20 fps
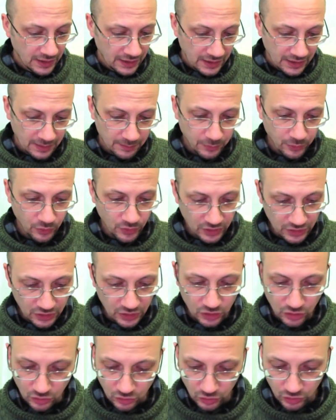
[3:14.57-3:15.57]
e poi il
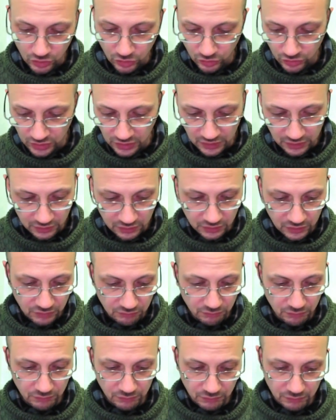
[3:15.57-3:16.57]
discorso di
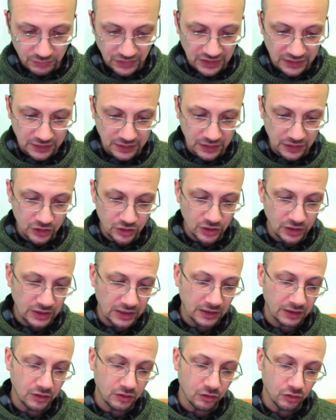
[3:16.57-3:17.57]
metterci
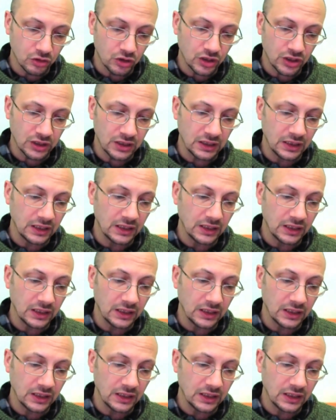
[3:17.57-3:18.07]
la goccia di